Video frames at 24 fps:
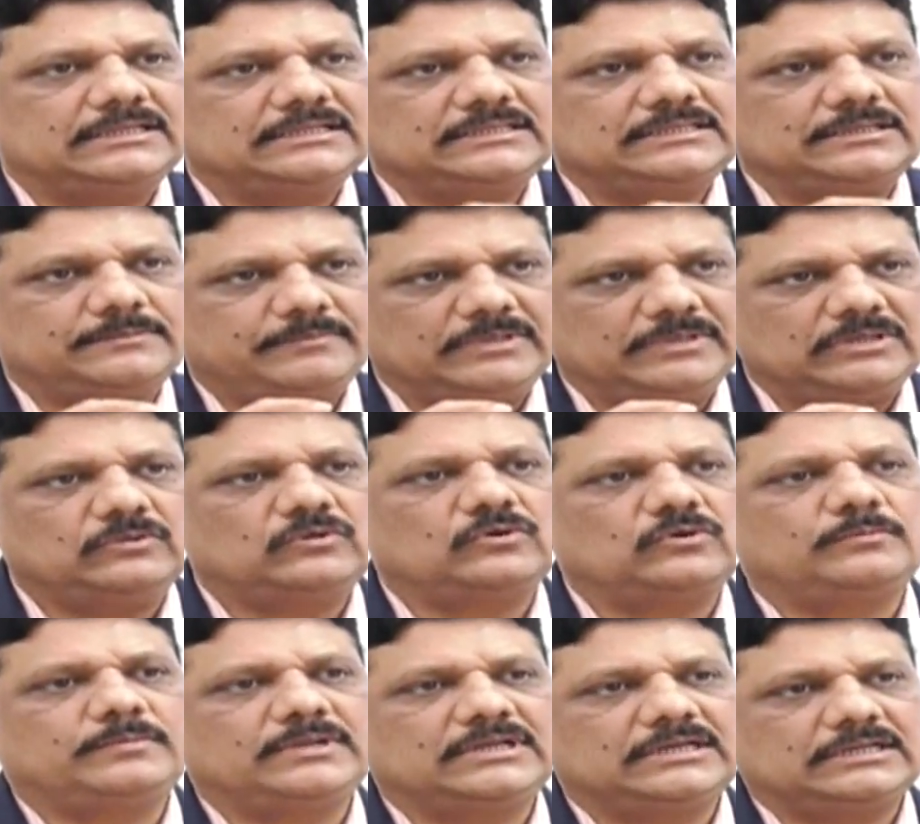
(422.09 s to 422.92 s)
ఏదైతే
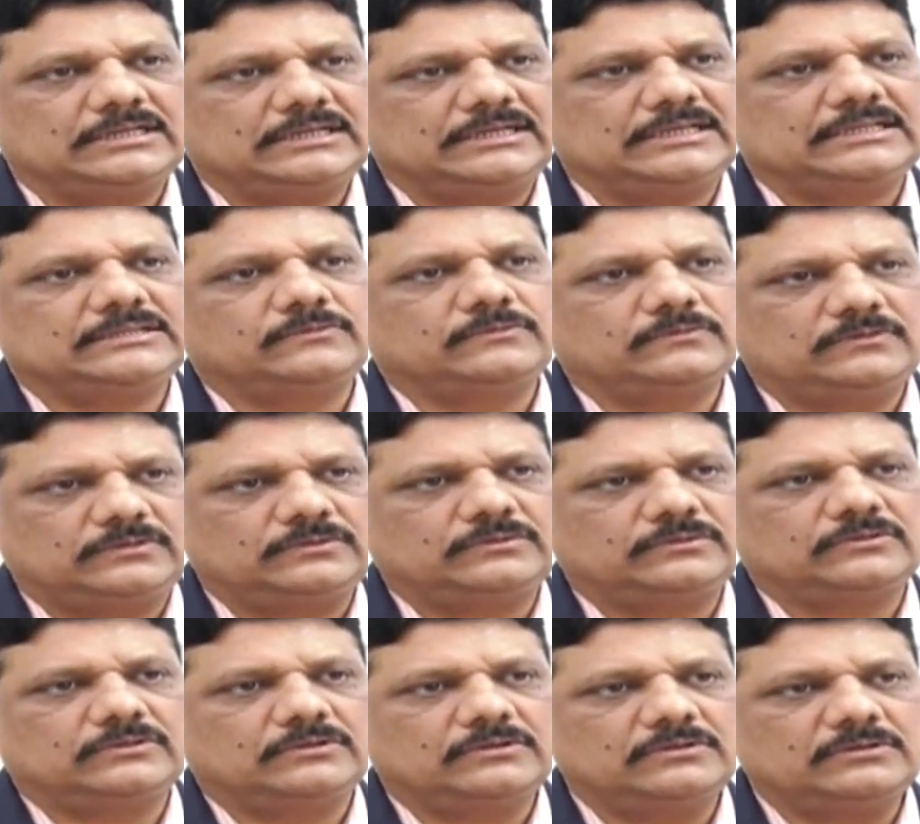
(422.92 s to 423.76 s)
బిల్లురూబిన్ అనేది
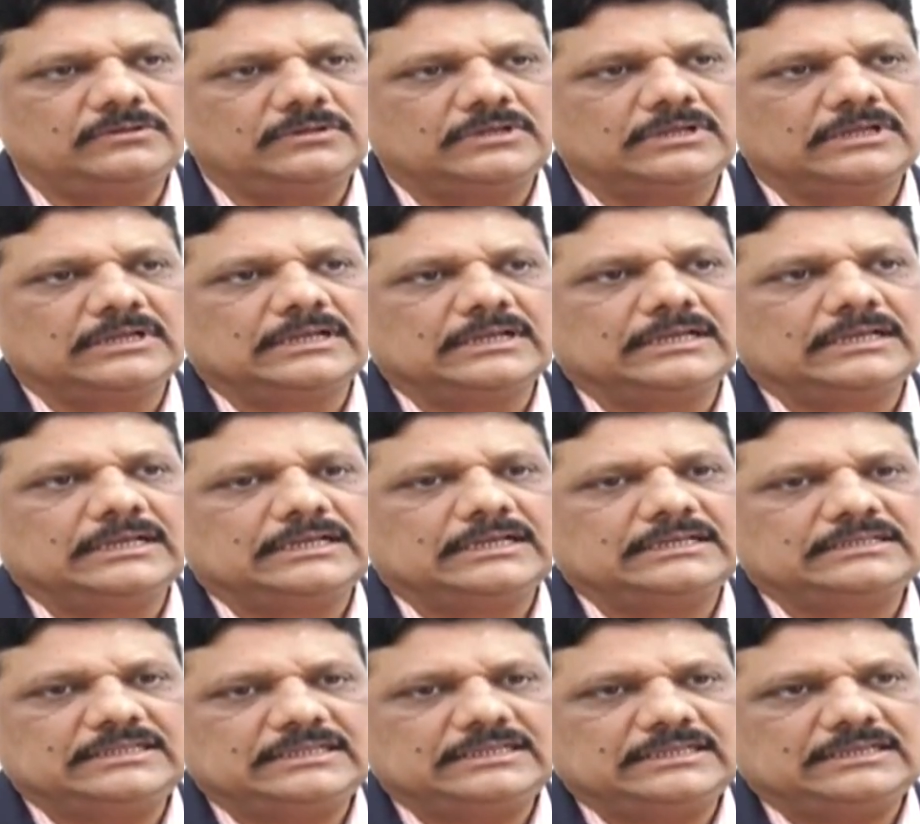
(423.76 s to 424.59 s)
ఉంటుందో
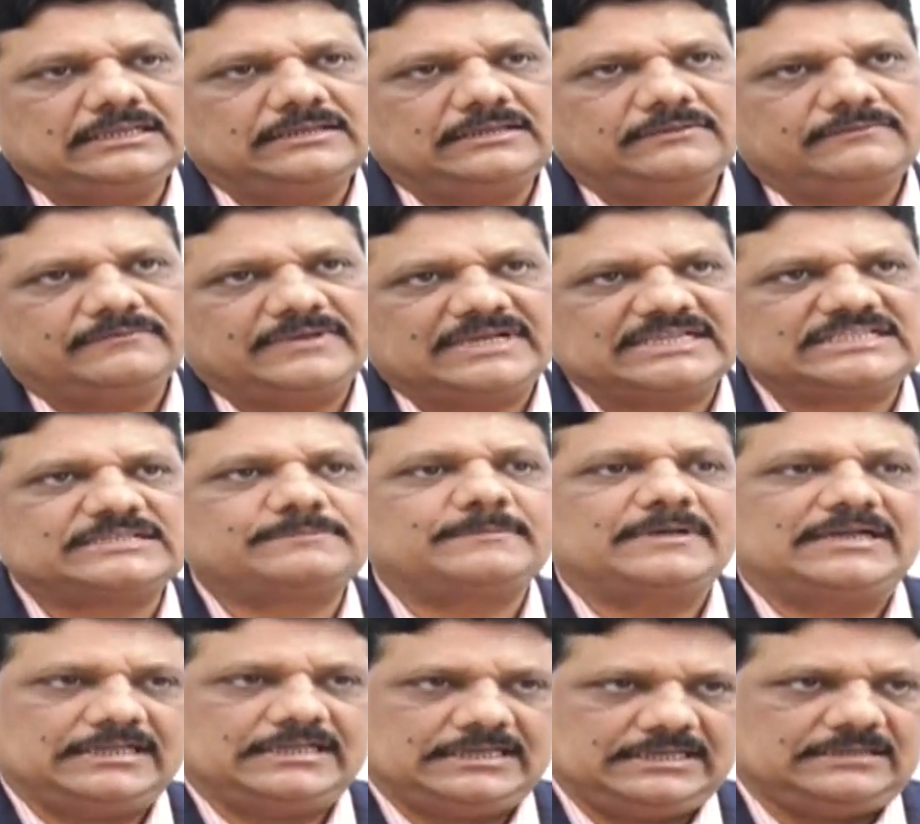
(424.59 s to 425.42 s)
ఇది వేస్ట్
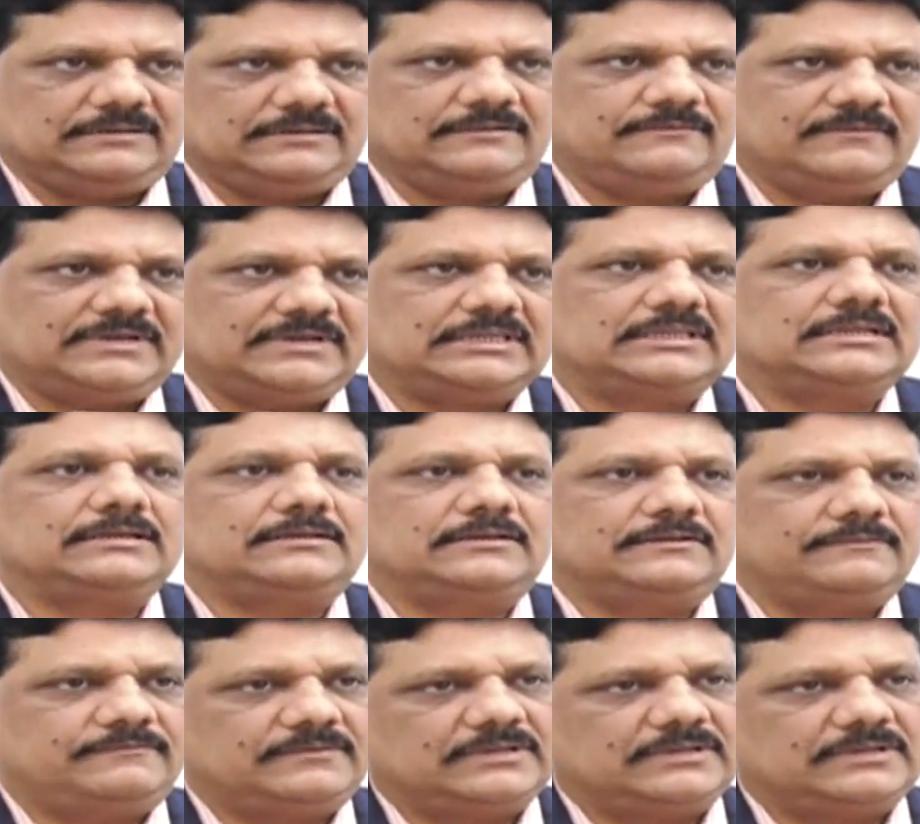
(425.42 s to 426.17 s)
మెటీరియల్ వర్ధ